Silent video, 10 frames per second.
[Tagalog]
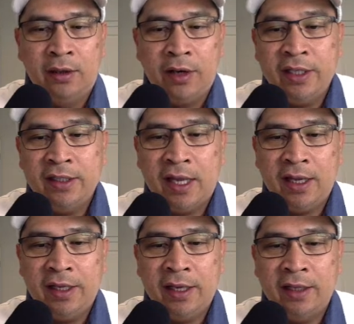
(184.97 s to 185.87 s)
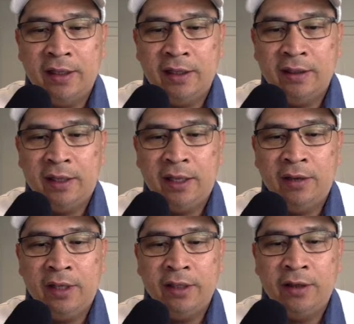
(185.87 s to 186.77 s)
Okay na sa akin yan. Click
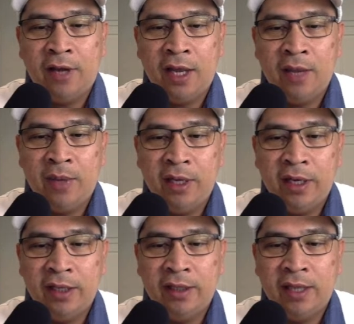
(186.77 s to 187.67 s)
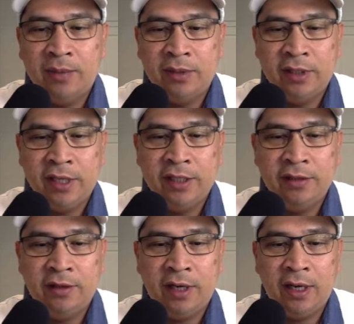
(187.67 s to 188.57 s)
ko lang to, I have agreed, tapos
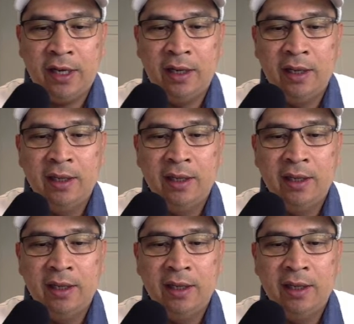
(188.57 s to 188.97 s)
change URL.